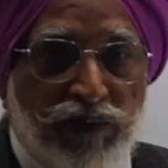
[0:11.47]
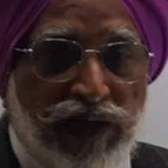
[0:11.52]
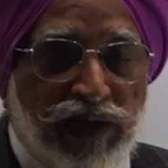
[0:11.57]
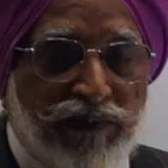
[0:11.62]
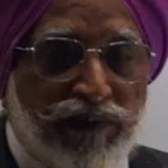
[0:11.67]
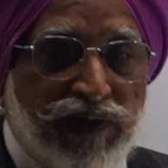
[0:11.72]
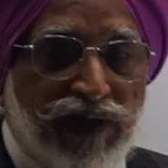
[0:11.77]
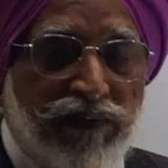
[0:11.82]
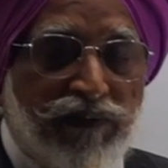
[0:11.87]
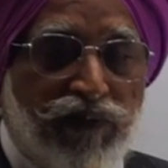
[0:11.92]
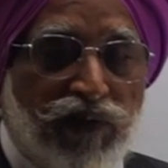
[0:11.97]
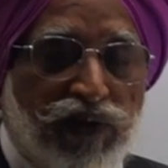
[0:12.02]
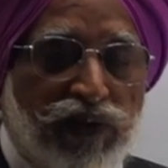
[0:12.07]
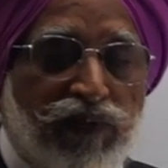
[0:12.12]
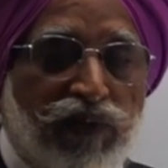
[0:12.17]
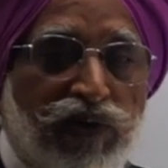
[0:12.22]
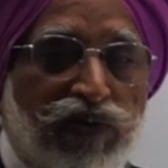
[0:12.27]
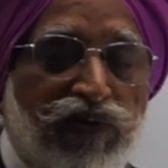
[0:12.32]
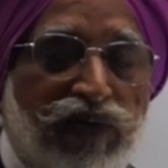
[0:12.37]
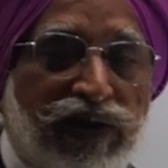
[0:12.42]
में आपका
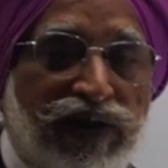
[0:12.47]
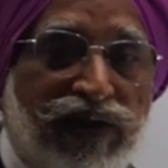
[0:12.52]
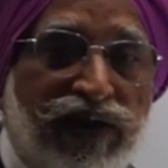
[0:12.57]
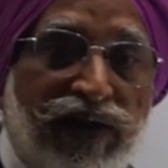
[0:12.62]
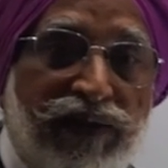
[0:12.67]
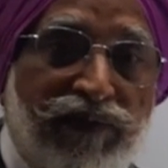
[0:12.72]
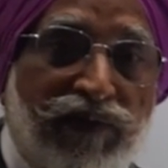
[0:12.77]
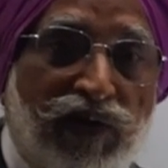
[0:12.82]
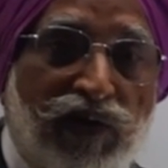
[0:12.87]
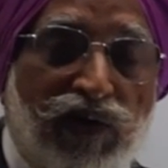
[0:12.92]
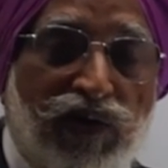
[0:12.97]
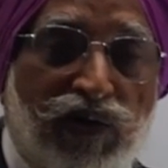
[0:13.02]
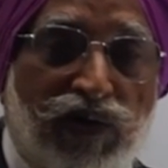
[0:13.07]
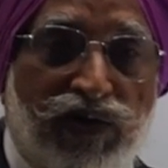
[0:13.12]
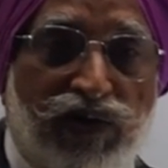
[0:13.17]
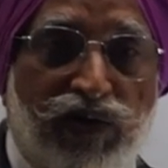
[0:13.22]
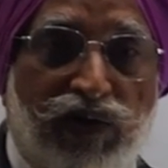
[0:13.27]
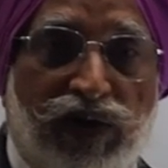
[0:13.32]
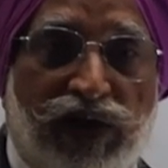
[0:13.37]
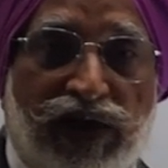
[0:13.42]
बहुत बहुत स्वागत है
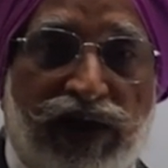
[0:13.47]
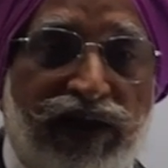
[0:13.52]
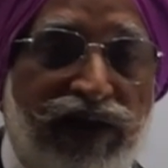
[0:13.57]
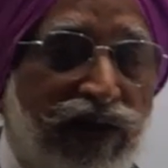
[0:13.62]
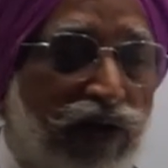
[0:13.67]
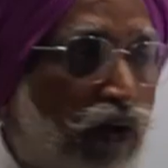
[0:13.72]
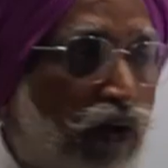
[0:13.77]
और जो आज का